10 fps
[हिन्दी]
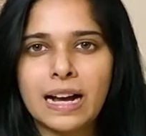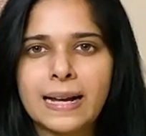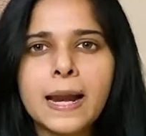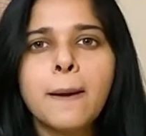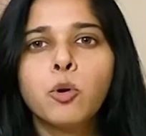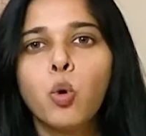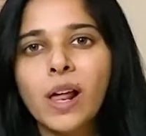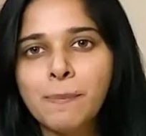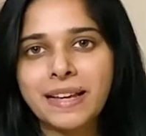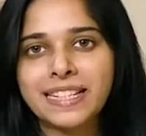अगर आप
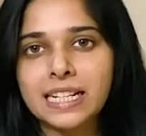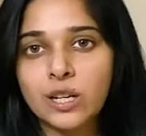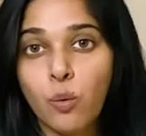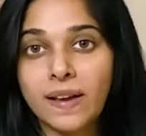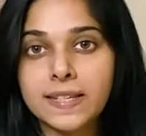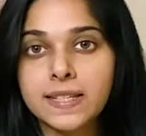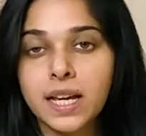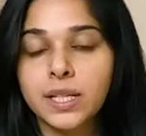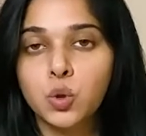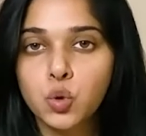Google Pixel डिवाइसेस का
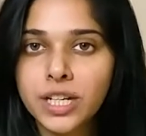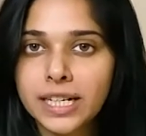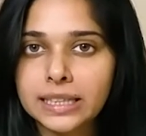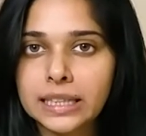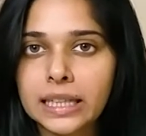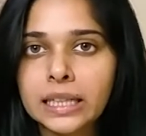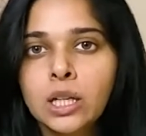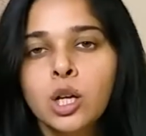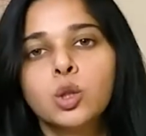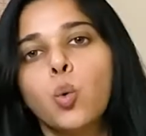यूज़ करते हैं
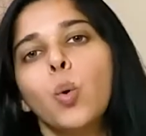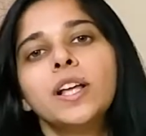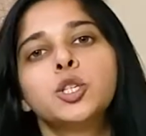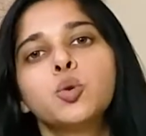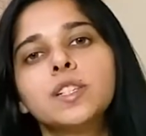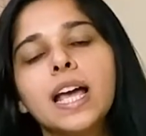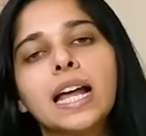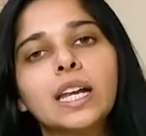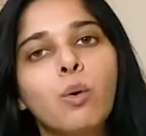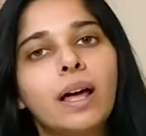तो वन जून से
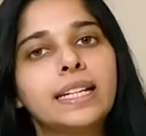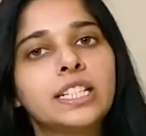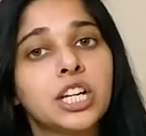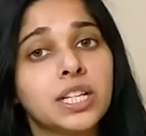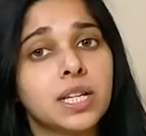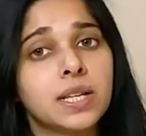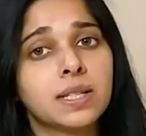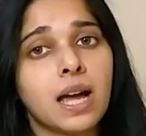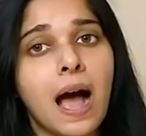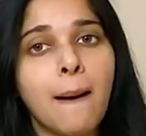आने वाली
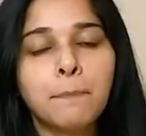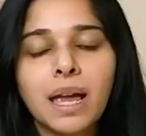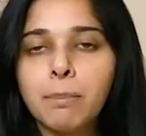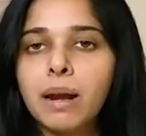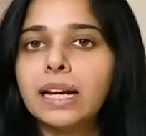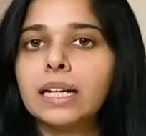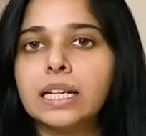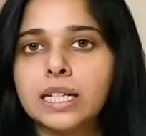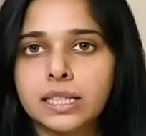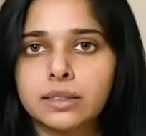चेंजेस आप पे अप्लाई
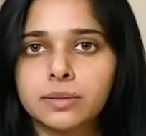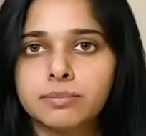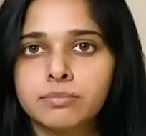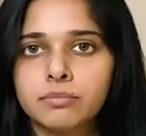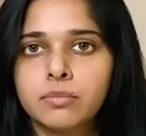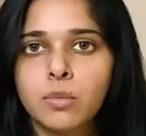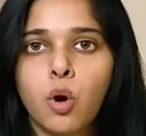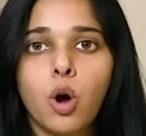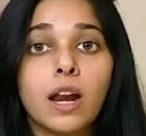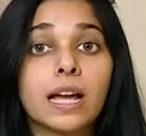नहीं करते
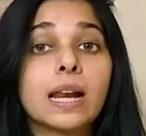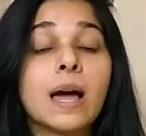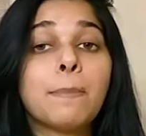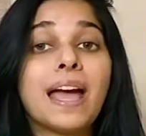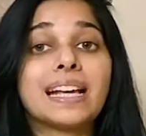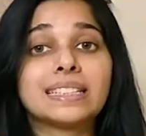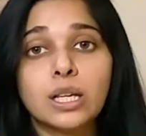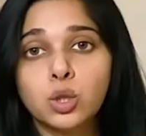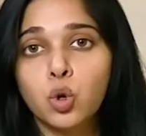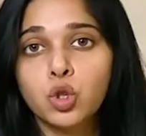और अगर आप ऐसा
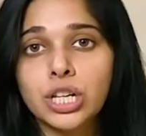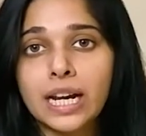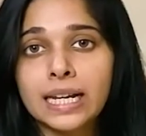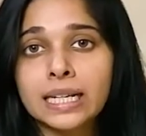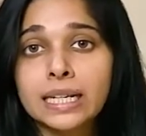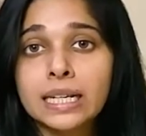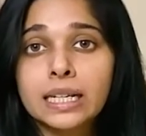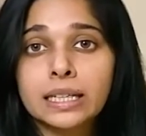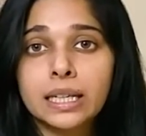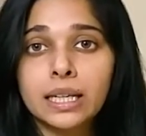सोच रहे
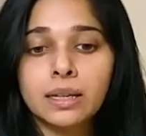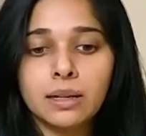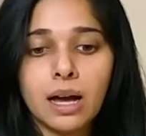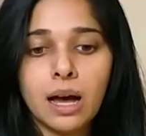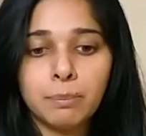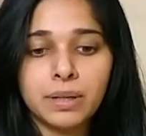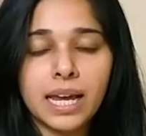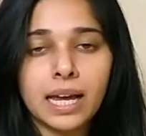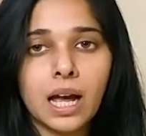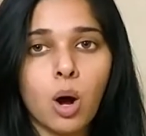हैं कि अपने
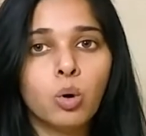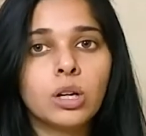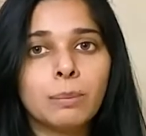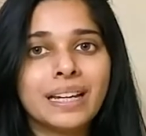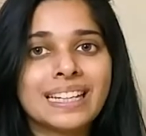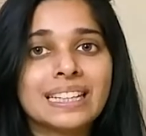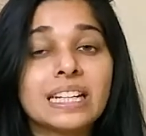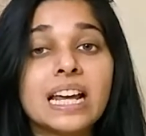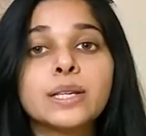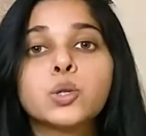अकाउंट में
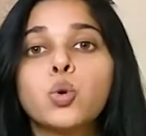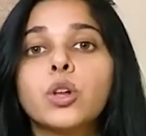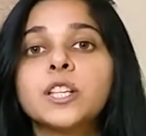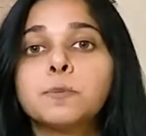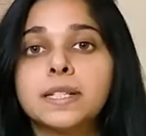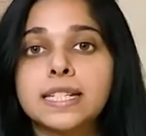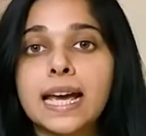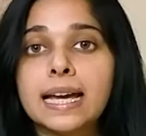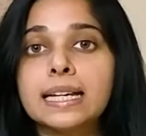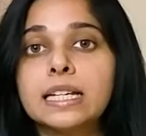कितना स्टोरेज बचा
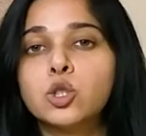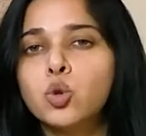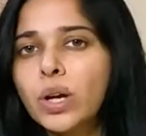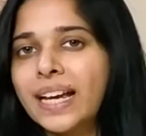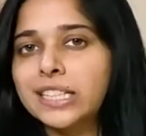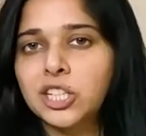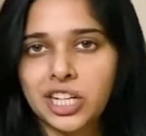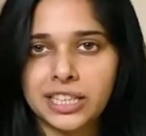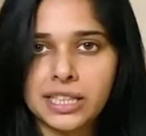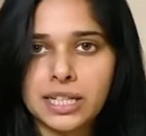है इसको कैसे
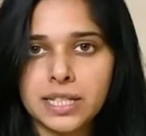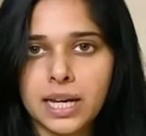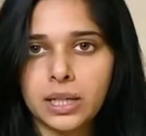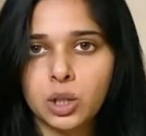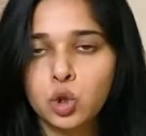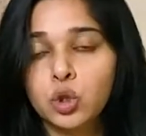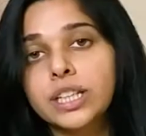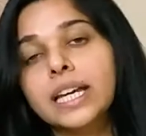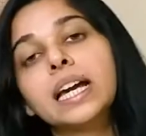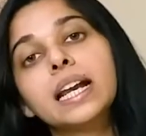चेक किया जाए तो
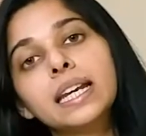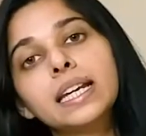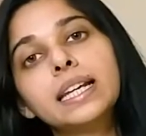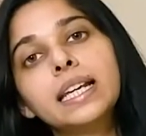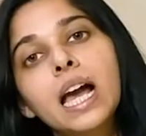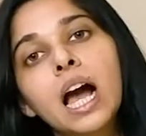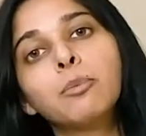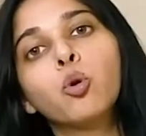ये करने के लिए आप